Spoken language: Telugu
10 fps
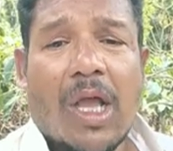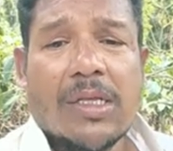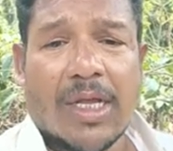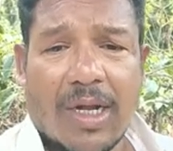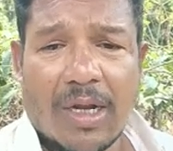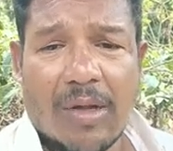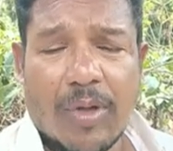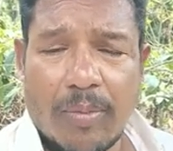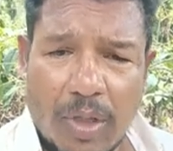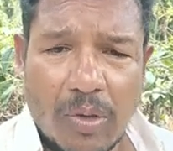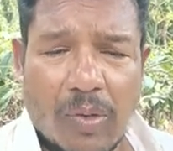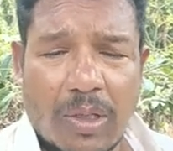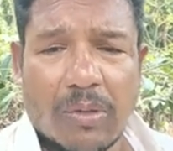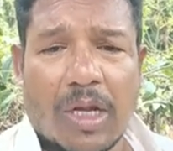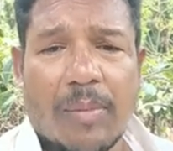సెకండ్ రకం మరి మీడియం
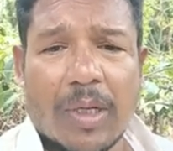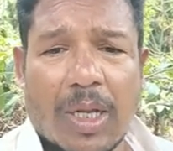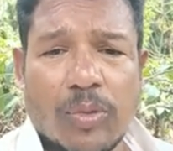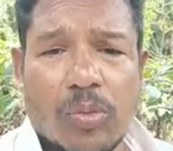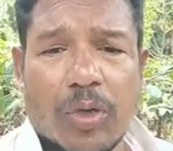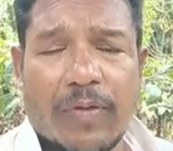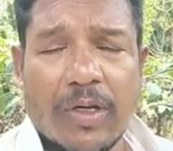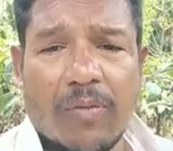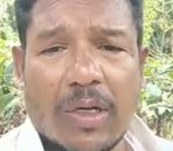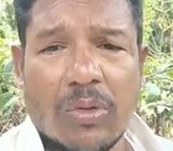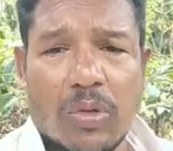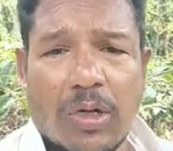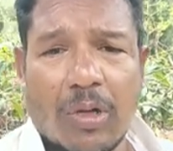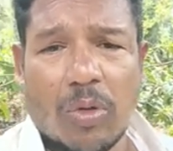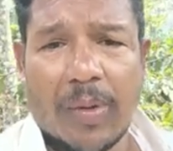క్వాలిటీ టాప్ అండ్ టాప్ సూపర్ ఫైన్ క్వాలిటీ నూట
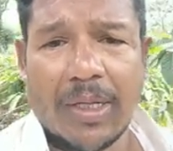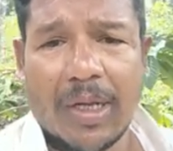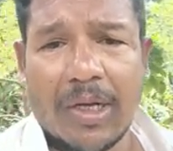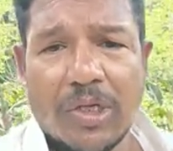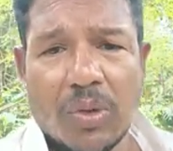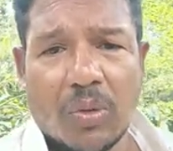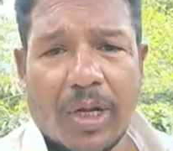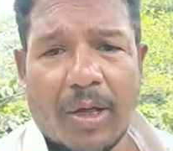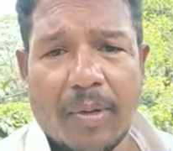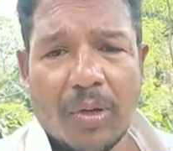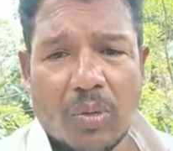నలభై రూపాయల దగ్గర నుంచి నూట యాభై